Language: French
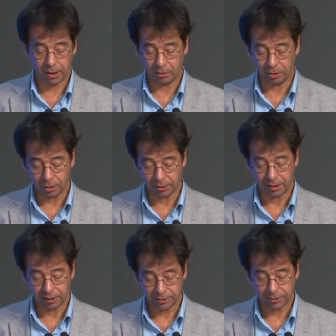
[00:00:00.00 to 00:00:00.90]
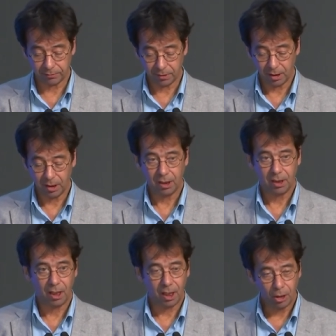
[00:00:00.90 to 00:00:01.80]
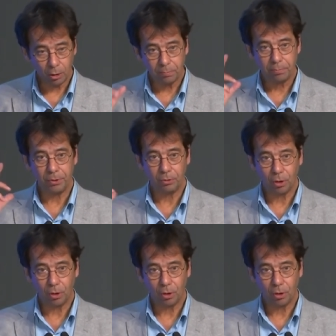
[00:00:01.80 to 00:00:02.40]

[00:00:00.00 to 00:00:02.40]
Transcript: mieux adaptés au contexte humanitaire.